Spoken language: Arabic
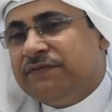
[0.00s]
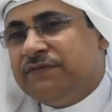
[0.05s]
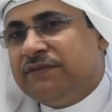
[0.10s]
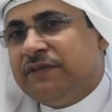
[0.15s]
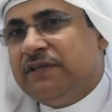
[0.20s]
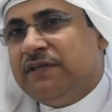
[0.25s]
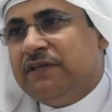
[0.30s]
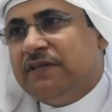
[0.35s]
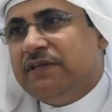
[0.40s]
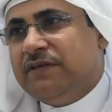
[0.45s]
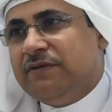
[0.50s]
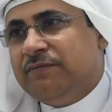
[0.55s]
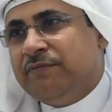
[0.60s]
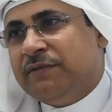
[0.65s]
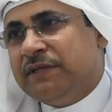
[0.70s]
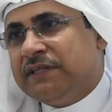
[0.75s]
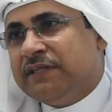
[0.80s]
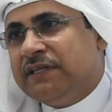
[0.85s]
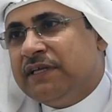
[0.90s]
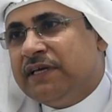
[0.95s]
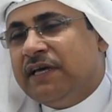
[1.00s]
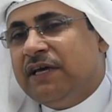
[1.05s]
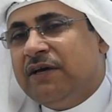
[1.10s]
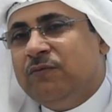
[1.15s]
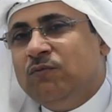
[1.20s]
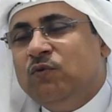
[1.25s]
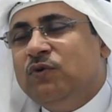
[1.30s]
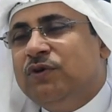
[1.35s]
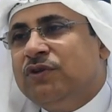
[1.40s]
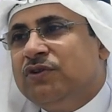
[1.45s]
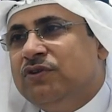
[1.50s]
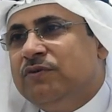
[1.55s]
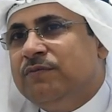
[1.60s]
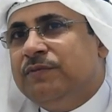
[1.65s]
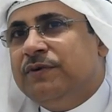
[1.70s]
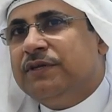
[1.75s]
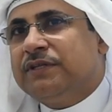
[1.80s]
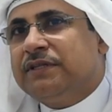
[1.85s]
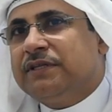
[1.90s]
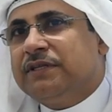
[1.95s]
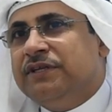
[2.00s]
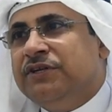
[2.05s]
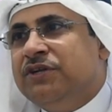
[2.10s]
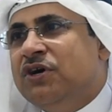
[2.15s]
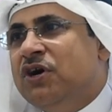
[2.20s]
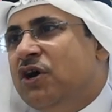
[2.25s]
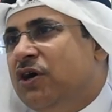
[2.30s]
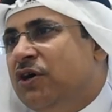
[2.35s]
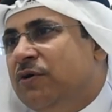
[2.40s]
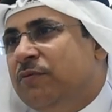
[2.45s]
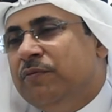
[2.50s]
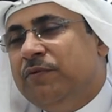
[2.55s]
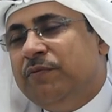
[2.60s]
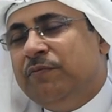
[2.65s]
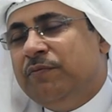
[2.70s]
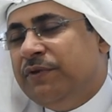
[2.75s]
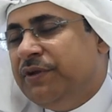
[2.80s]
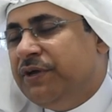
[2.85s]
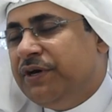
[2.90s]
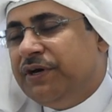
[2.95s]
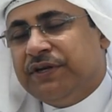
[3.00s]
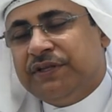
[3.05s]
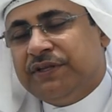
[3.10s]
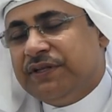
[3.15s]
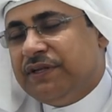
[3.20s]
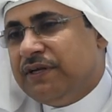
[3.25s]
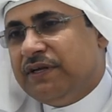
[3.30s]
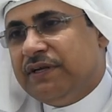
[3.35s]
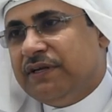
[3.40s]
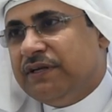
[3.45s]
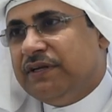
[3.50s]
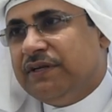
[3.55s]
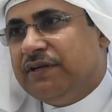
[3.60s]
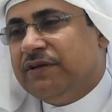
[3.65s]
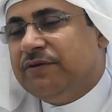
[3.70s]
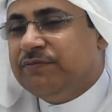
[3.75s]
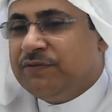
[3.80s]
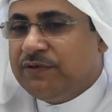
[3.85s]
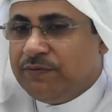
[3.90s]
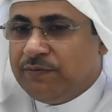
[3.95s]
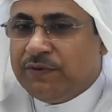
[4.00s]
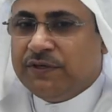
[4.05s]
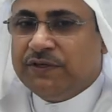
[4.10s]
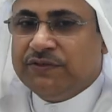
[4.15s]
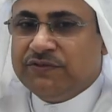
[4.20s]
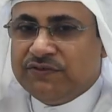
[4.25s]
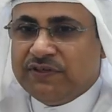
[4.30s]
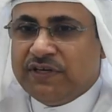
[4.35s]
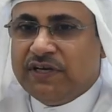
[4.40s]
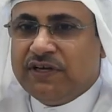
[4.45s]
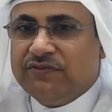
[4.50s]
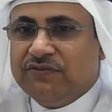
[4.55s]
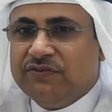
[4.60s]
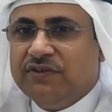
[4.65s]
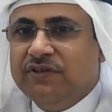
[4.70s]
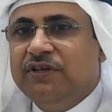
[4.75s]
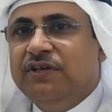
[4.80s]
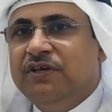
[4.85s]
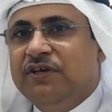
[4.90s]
في المنطقه مو ارتباط نائب بدائرتي لا لا ارتباط شخص